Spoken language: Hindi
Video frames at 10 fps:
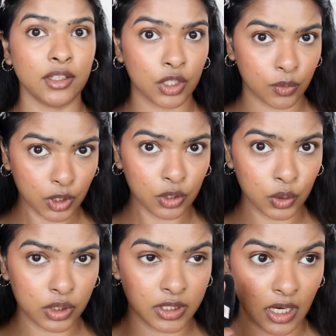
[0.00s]
एंड देन यू want to
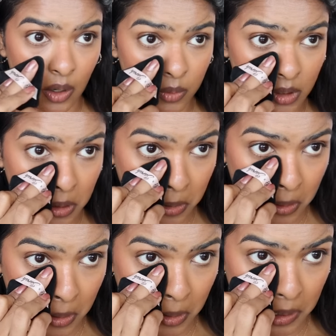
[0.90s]
look down
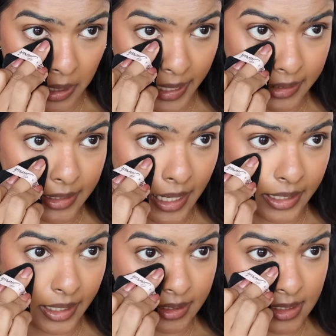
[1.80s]
like
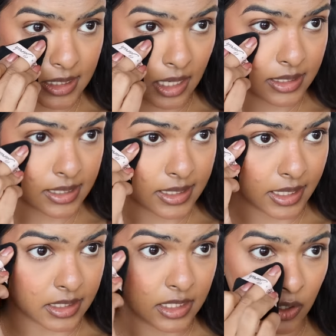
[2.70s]
that and start
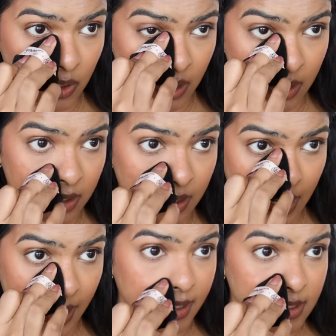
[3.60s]
setting your under
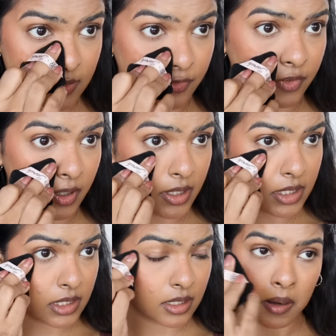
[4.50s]
eyes
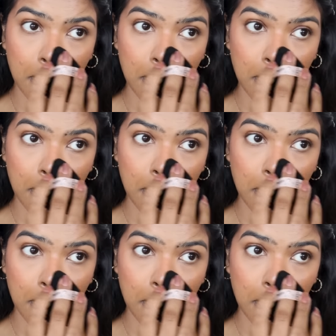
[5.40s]
first